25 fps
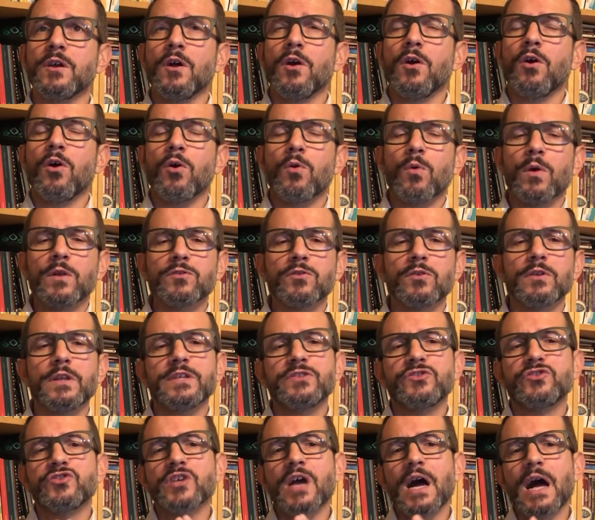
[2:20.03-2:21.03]
o quando
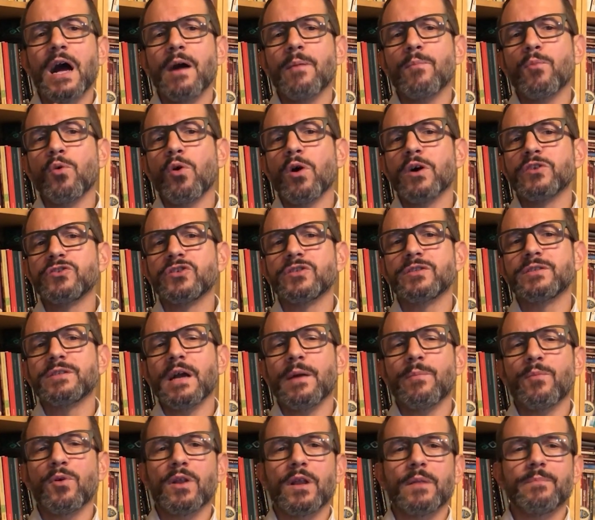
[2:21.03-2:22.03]
leggiamo o
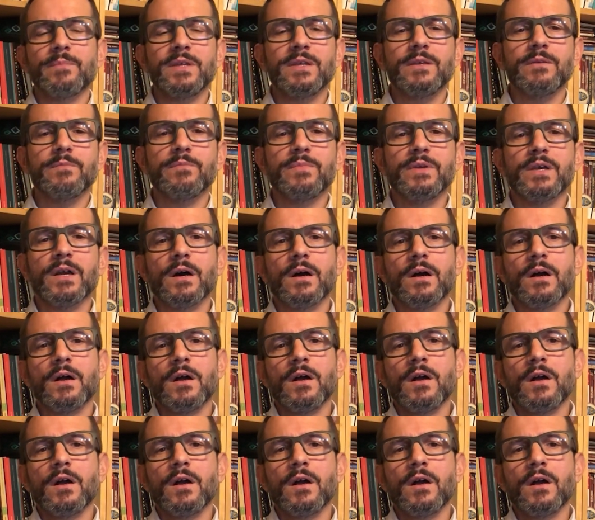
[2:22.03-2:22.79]
agitiamo la Bibbia,